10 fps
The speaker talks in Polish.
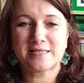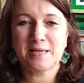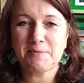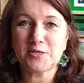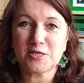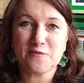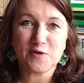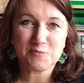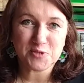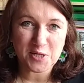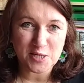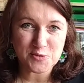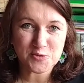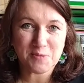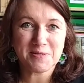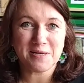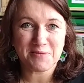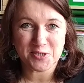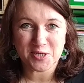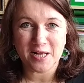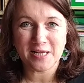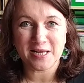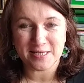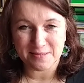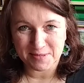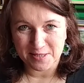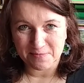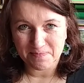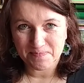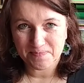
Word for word: zaprasza swoich przyjaciół, żeby zamieszkali razem z nim.